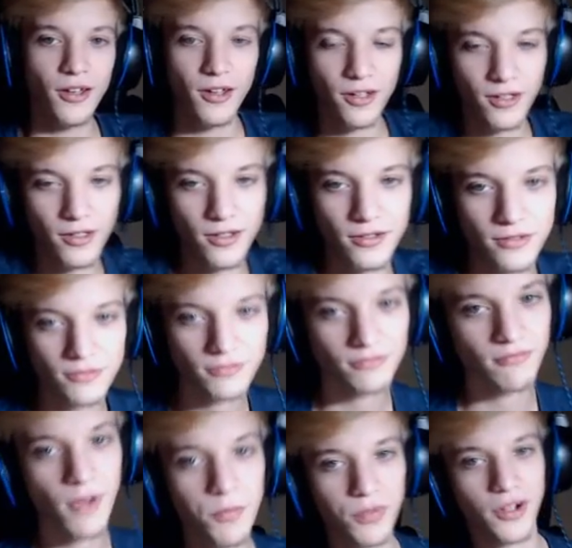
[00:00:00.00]
E,
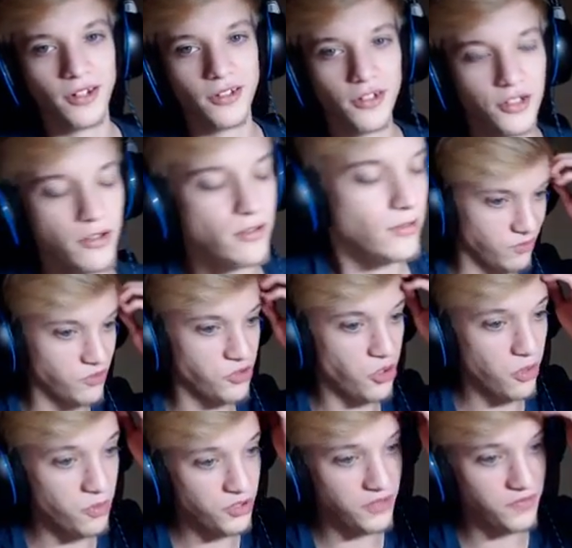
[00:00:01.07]
mapka nie działa
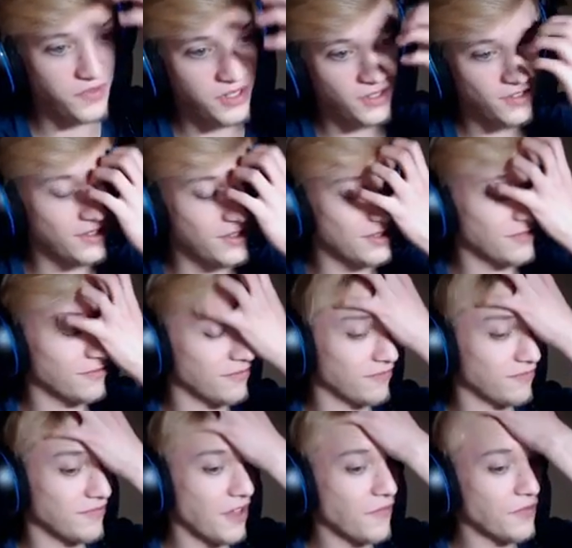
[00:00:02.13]
dobrze, więc
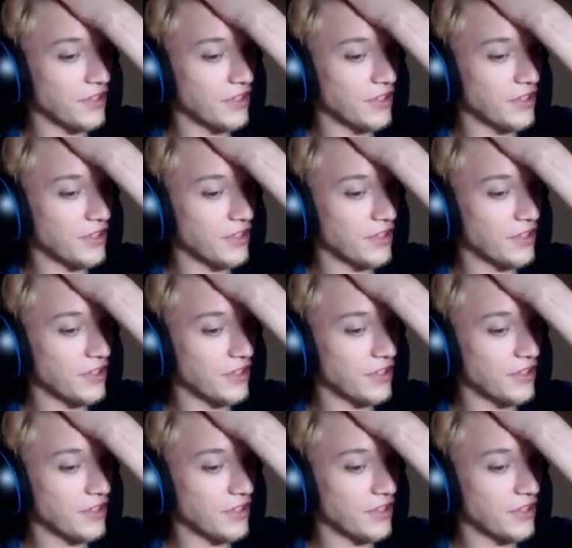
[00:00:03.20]
nawet